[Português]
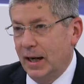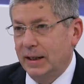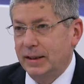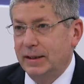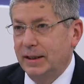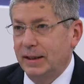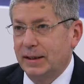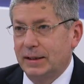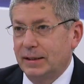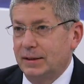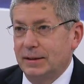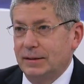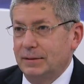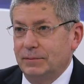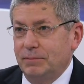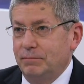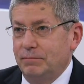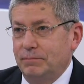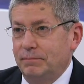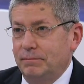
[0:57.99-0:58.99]
a
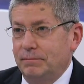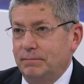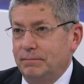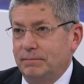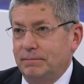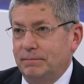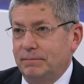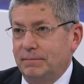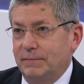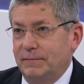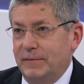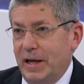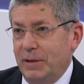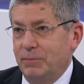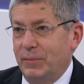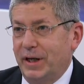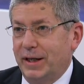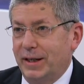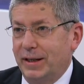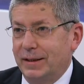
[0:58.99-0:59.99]
guerra
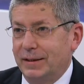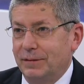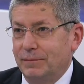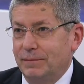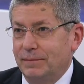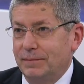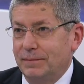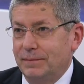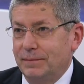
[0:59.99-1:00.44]
vai parar.